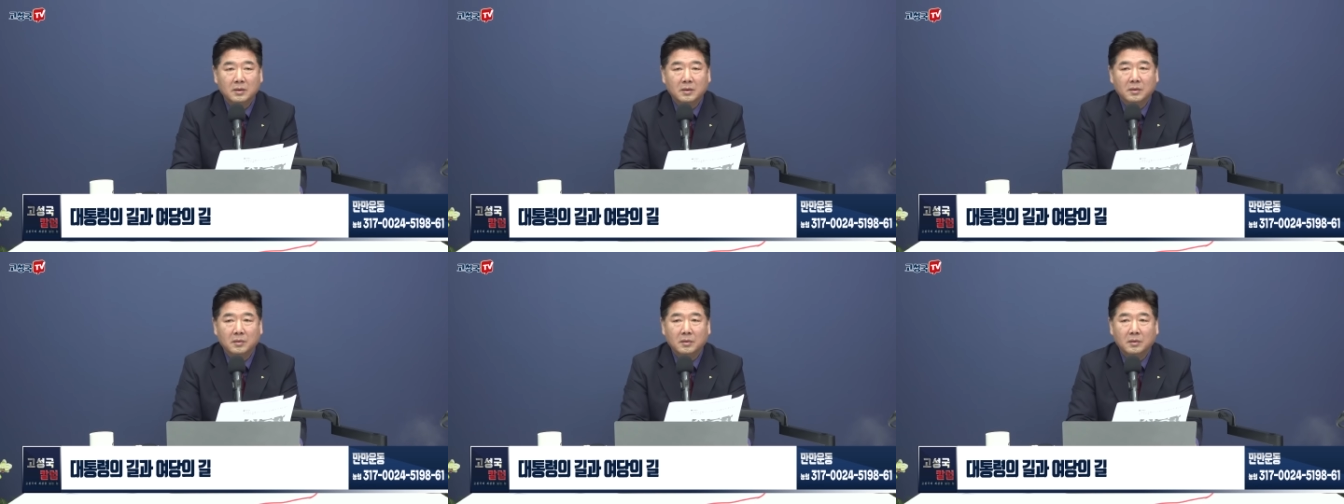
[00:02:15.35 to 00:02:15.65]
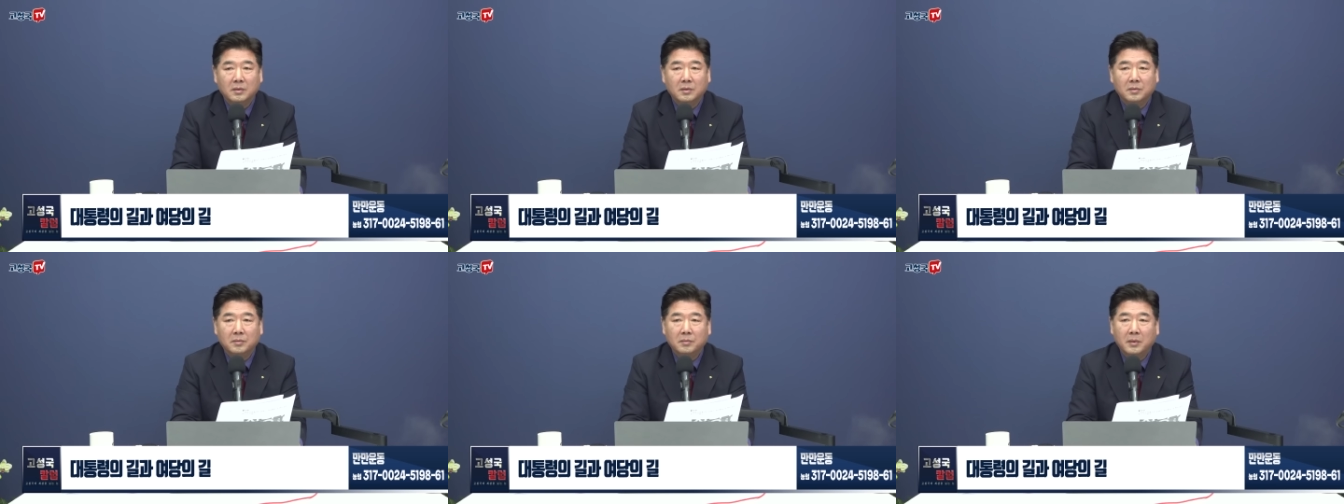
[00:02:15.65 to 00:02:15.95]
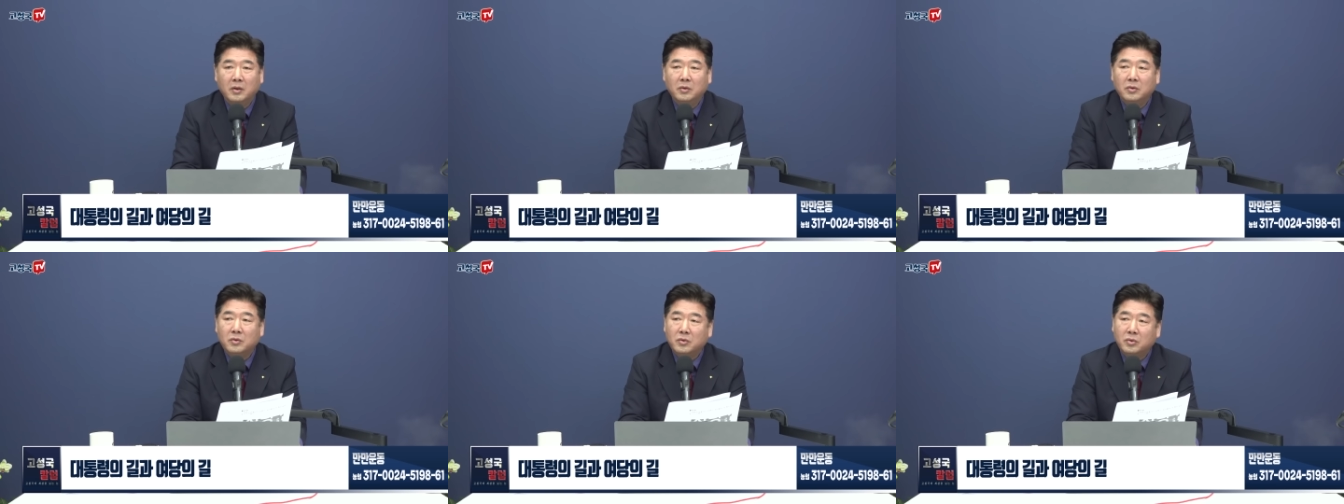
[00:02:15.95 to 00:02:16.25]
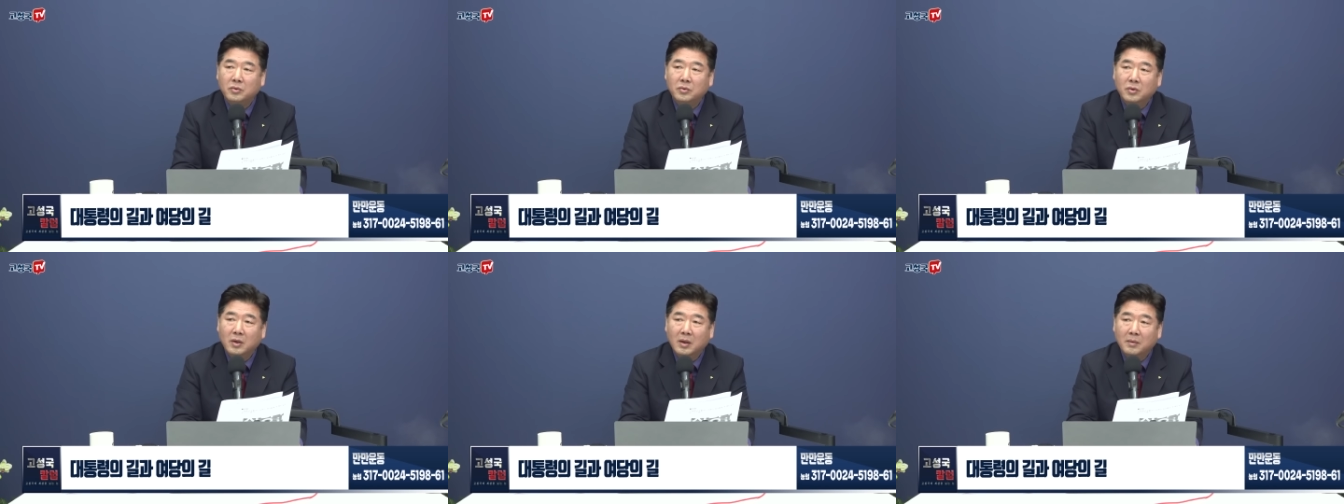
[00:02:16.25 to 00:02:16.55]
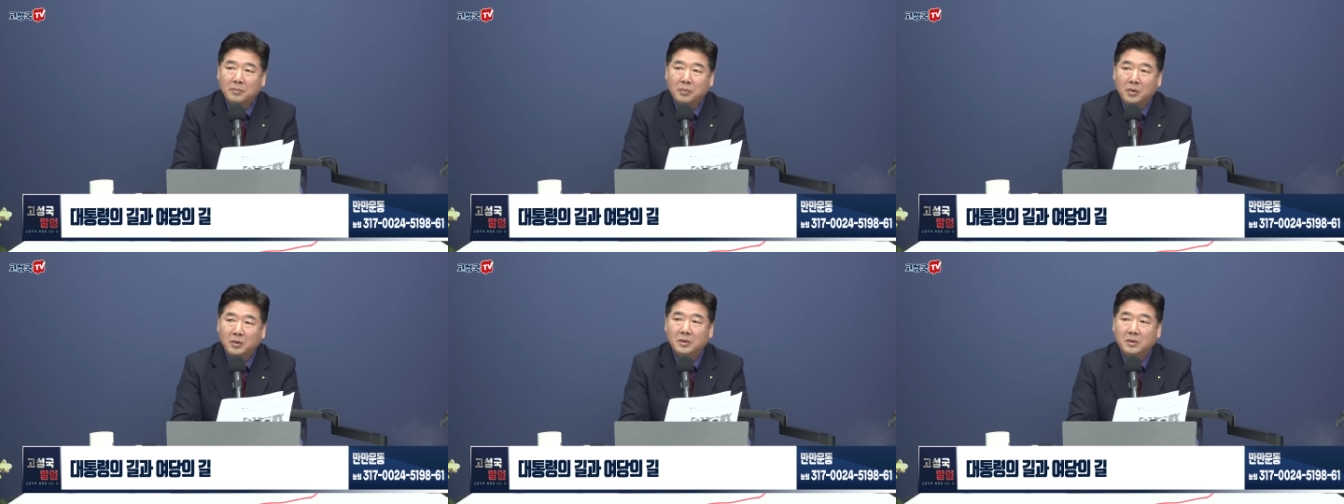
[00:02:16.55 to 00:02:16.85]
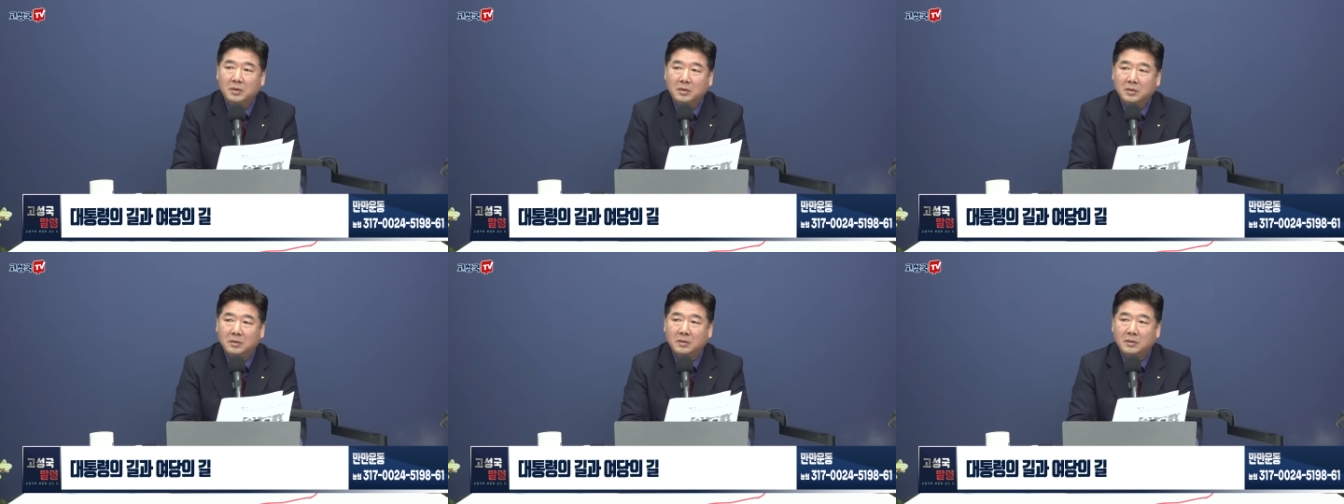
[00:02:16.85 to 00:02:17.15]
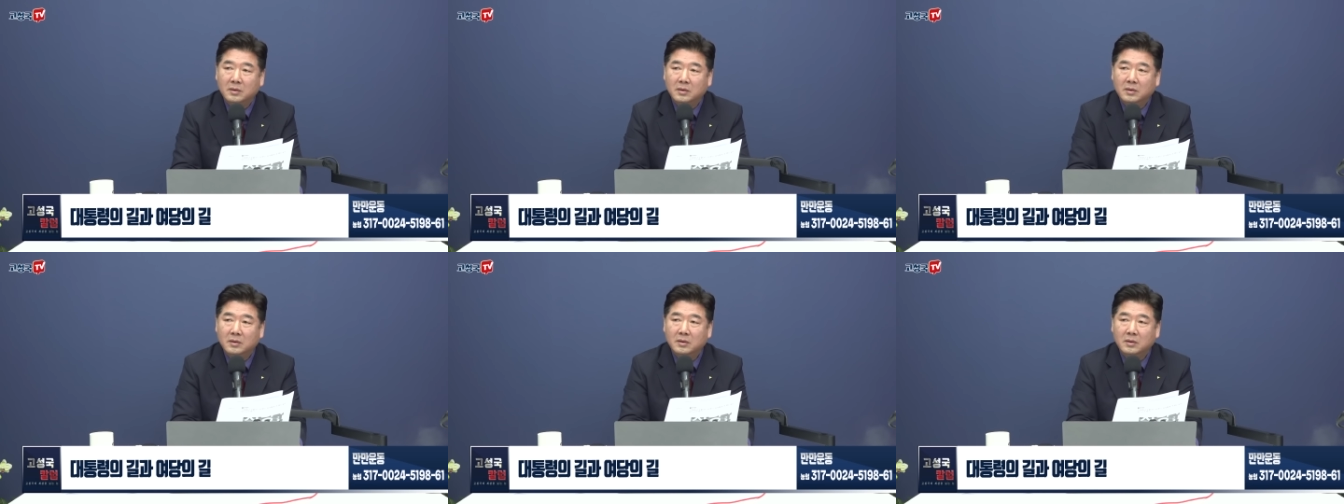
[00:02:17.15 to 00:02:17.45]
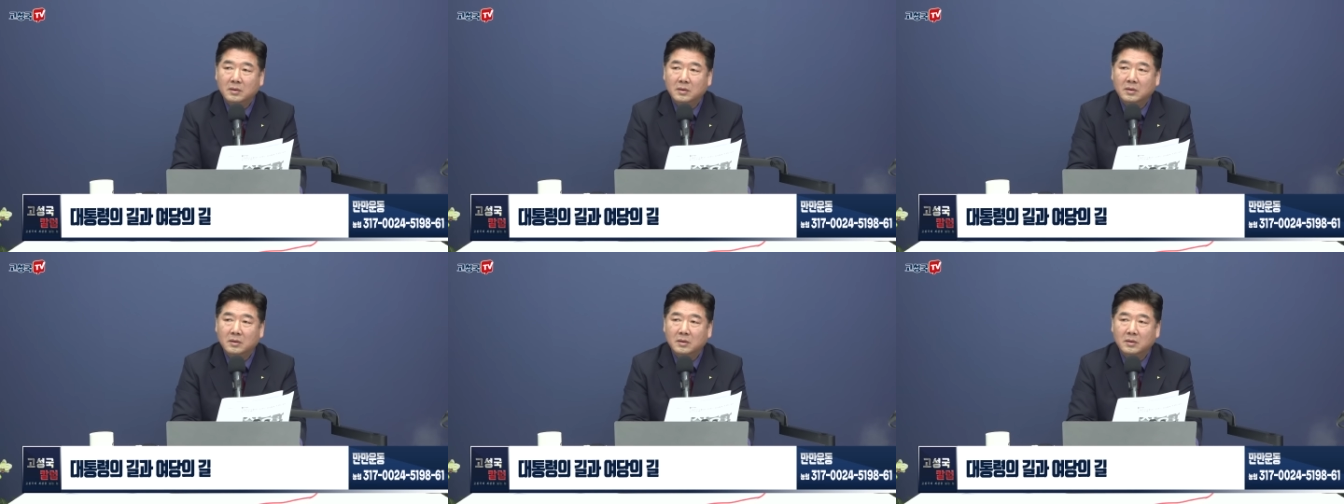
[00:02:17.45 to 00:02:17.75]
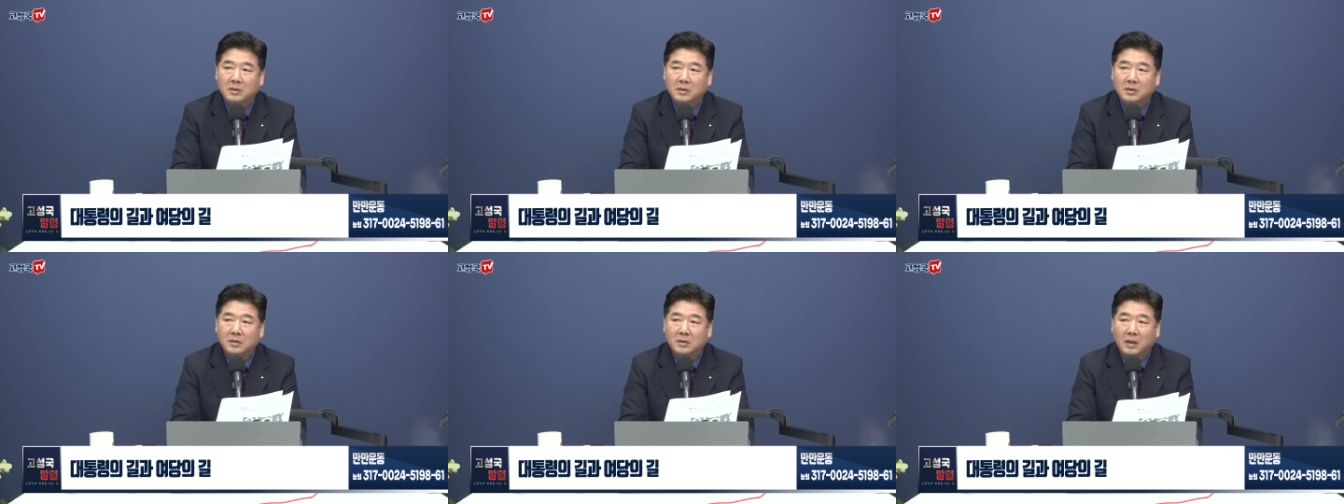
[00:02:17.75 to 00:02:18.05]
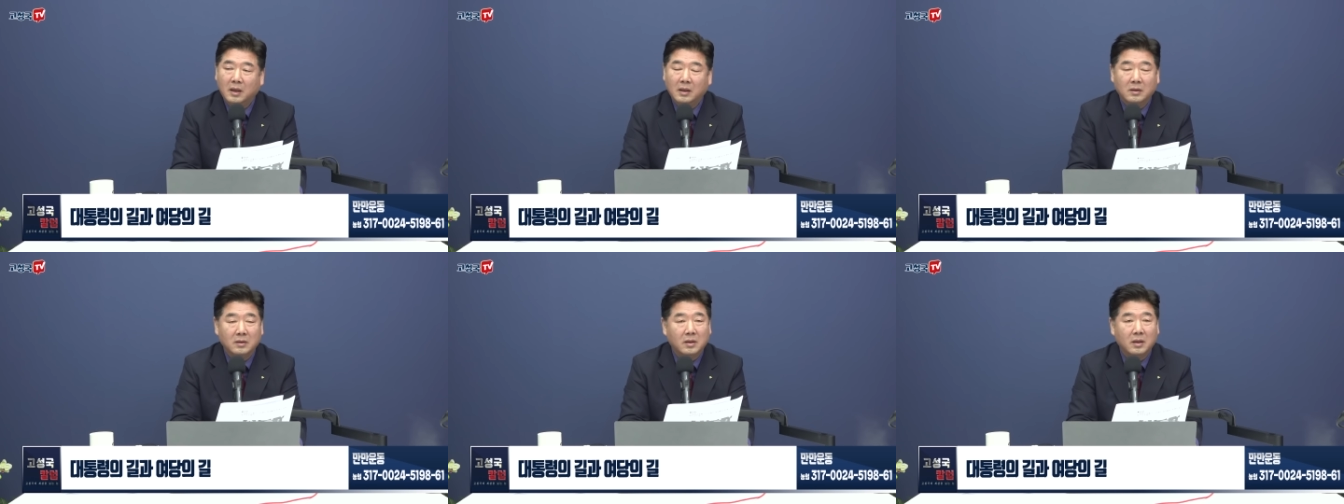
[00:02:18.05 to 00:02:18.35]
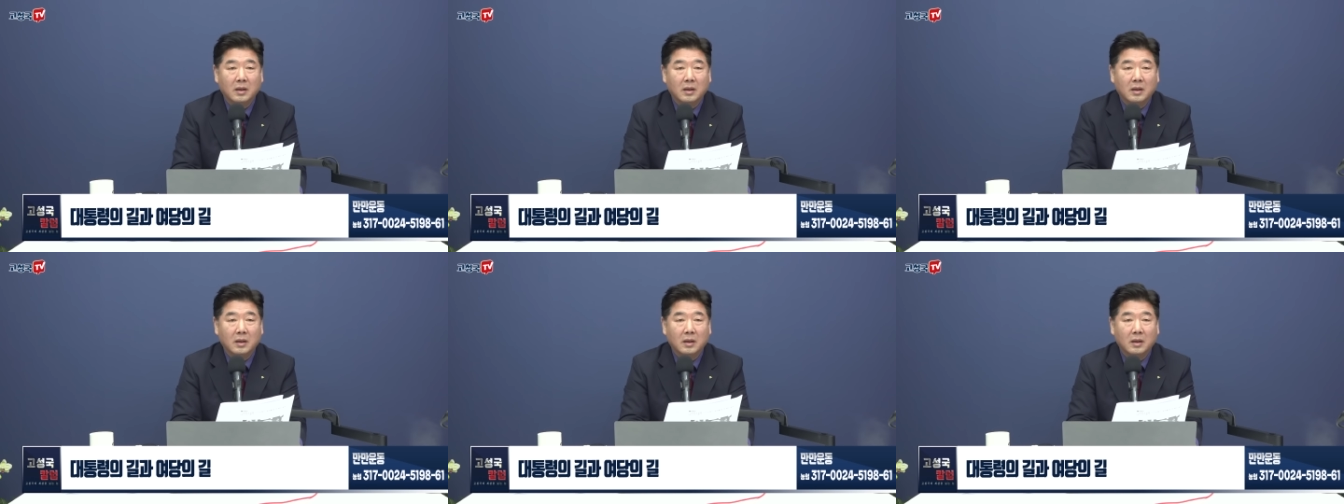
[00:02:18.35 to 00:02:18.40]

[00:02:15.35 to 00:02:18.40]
어, 매우 중요한 포인트라는